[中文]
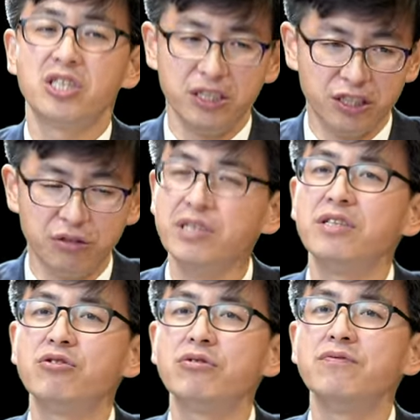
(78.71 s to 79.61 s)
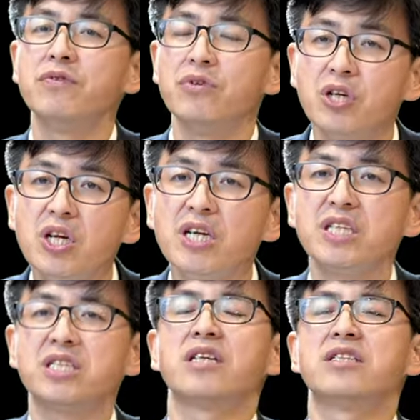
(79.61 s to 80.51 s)
神喜悦人的顺服，乐
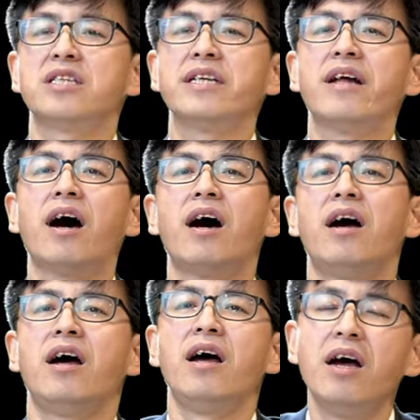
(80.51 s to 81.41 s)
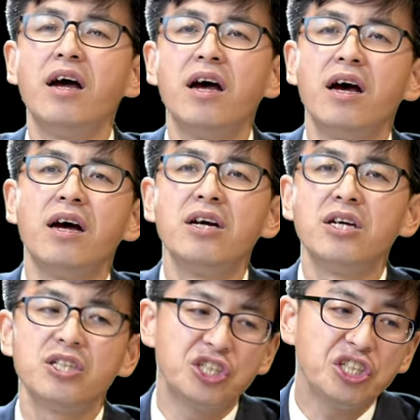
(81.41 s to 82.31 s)
意赏赐给他。
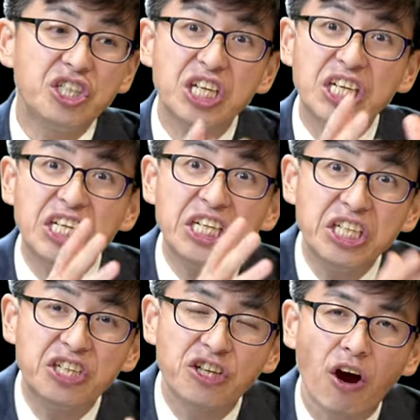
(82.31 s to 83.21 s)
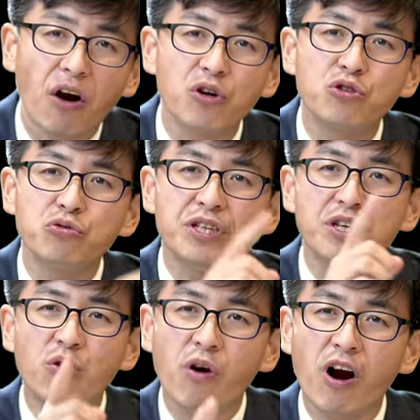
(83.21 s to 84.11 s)
这是第一条，注
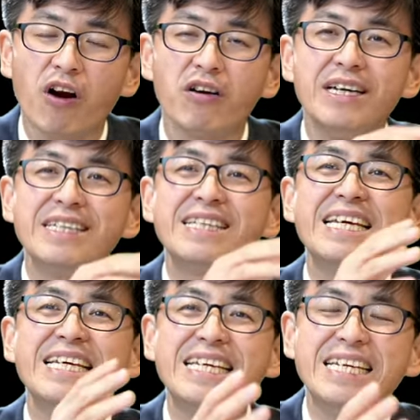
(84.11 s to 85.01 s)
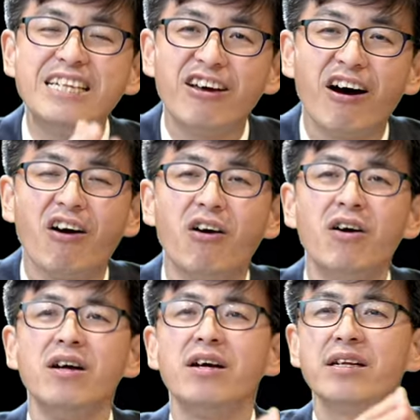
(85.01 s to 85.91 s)
意括号，第一条
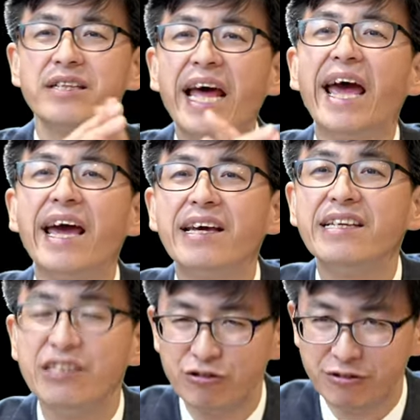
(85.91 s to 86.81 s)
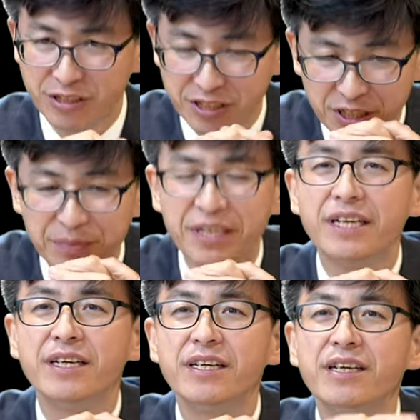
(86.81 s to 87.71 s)
带应许的界面。
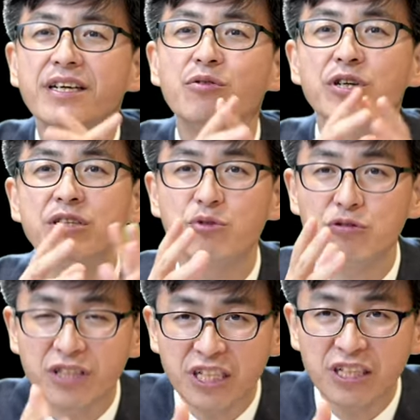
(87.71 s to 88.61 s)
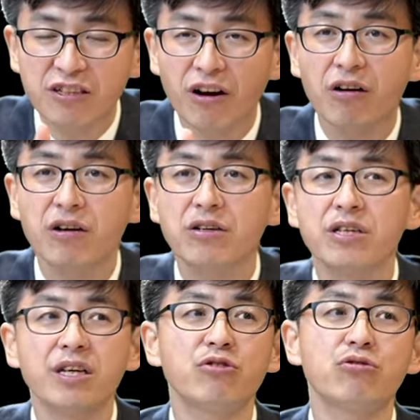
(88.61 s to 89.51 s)
为什么说第一条？
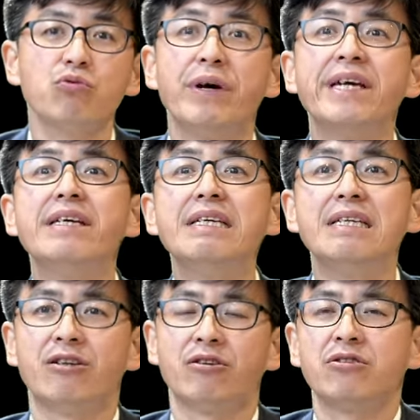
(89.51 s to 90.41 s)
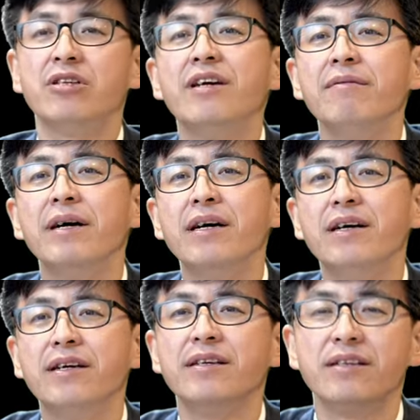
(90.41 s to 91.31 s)
应该说唯一一条就得了呗。
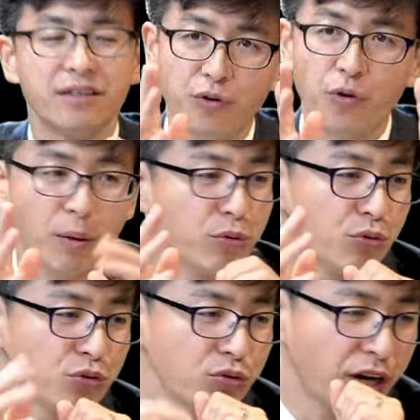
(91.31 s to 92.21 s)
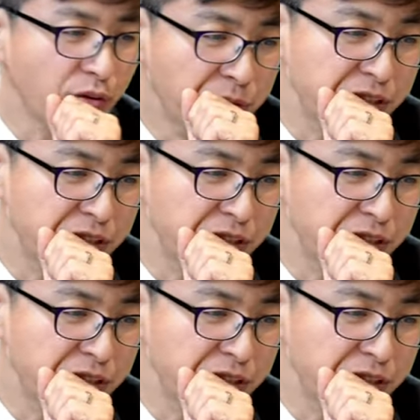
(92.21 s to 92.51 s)
话不多说啊，我